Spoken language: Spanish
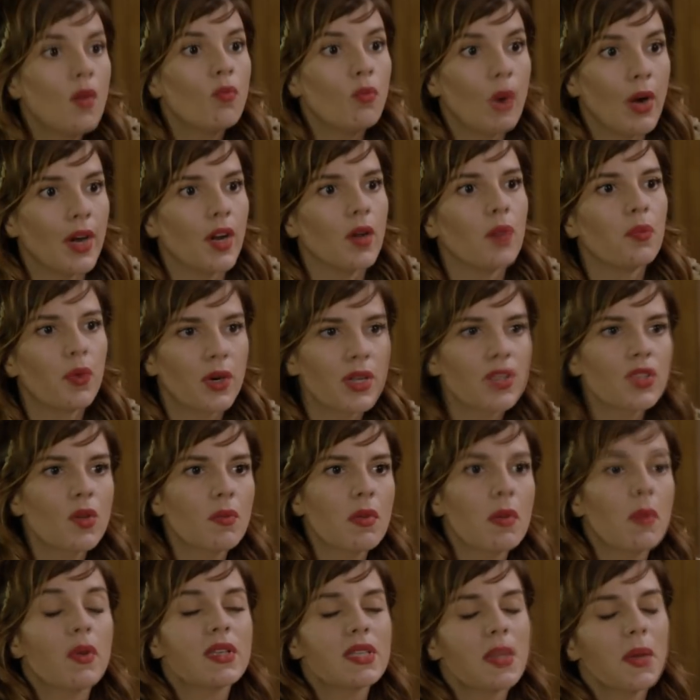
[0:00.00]
Bueno, por eso
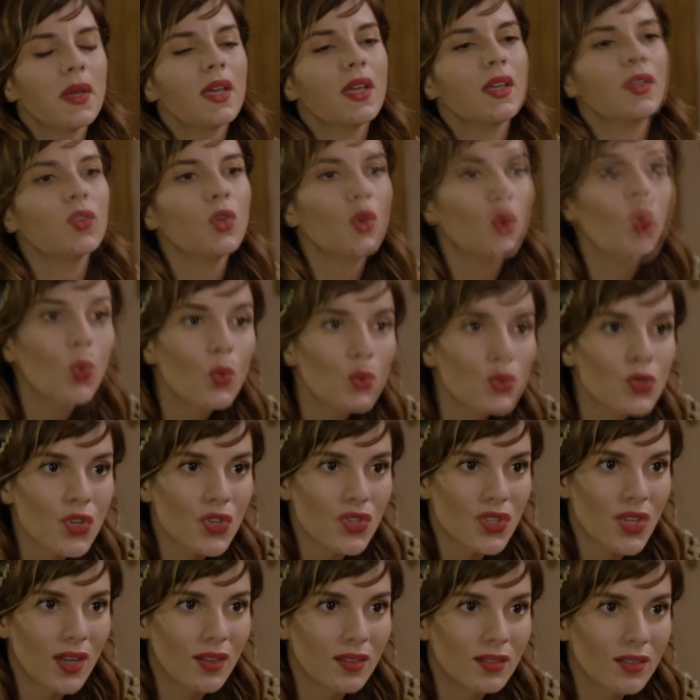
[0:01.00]
mismo. ¿Y sabes qué? Estoy
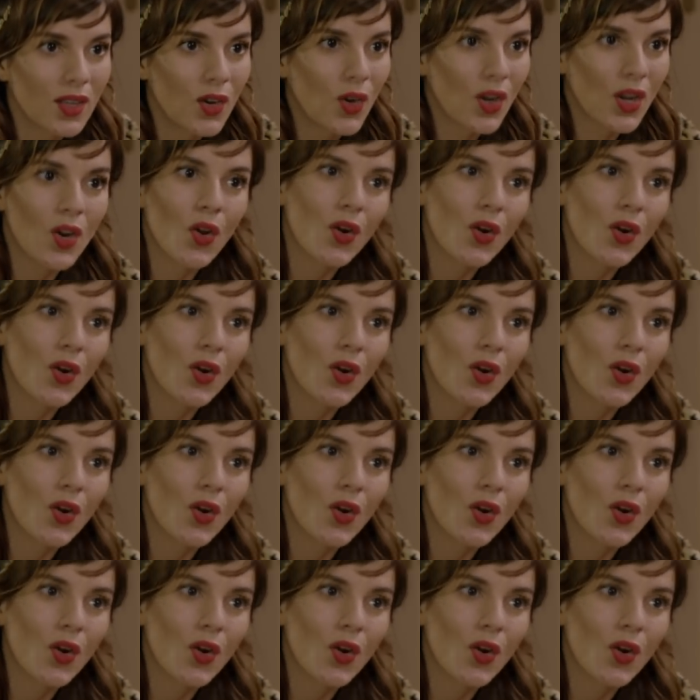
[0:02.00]
orgullosa de lo que